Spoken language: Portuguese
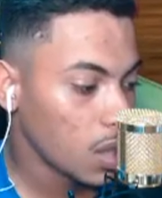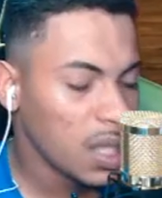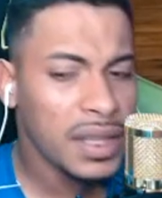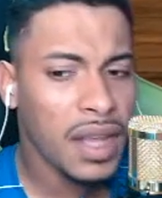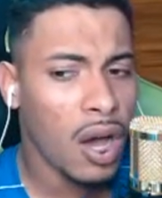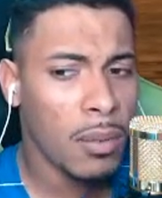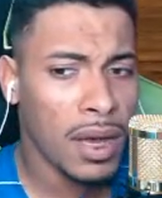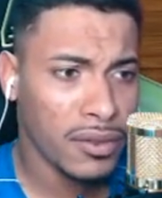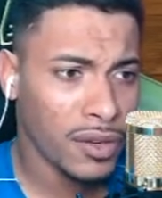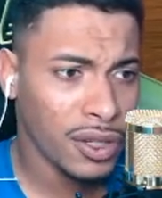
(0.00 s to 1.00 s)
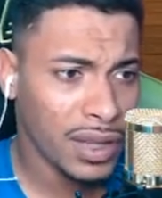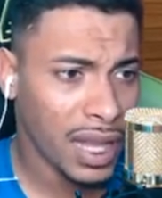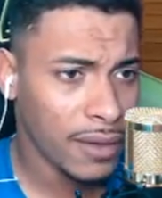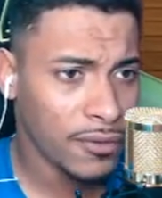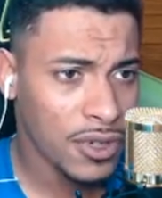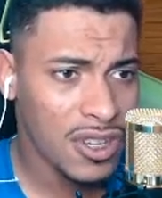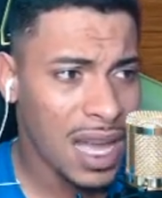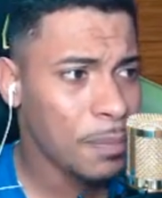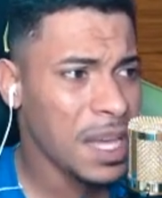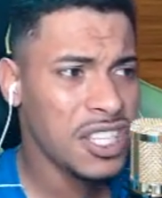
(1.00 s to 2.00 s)
Então, mano, voltei. Fui jogar
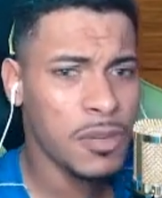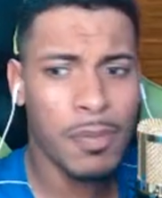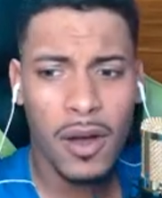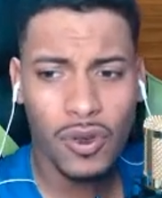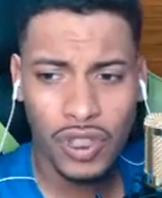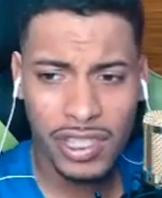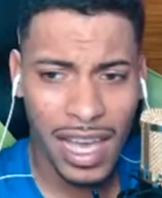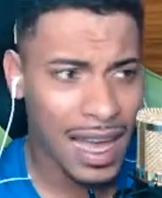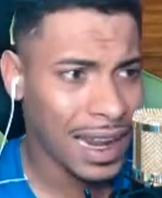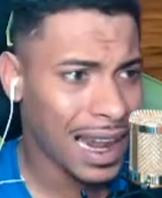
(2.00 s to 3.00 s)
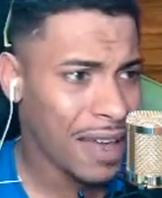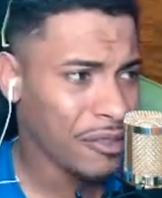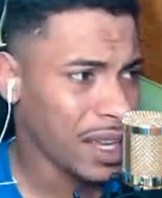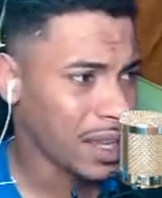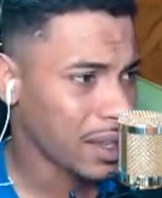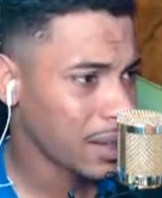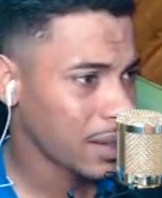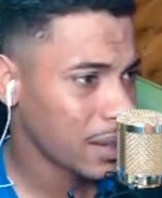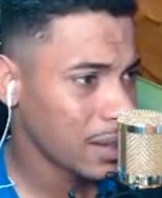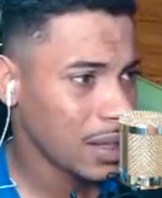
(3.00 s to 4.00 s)
paintball com os caras lá, velho.
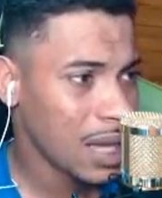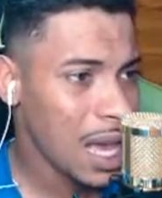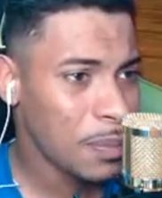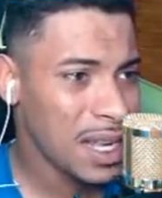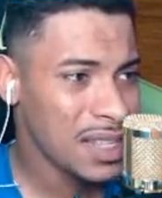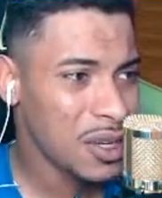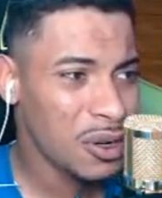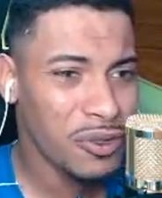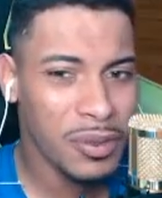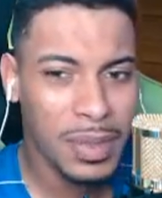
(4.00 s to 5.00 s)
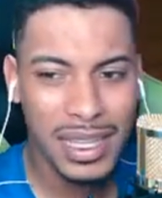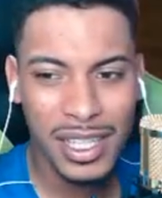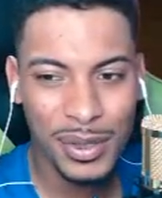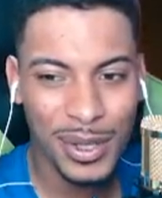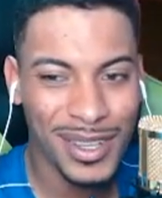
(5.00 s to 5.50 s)
Aí pareceu que eu fui banido.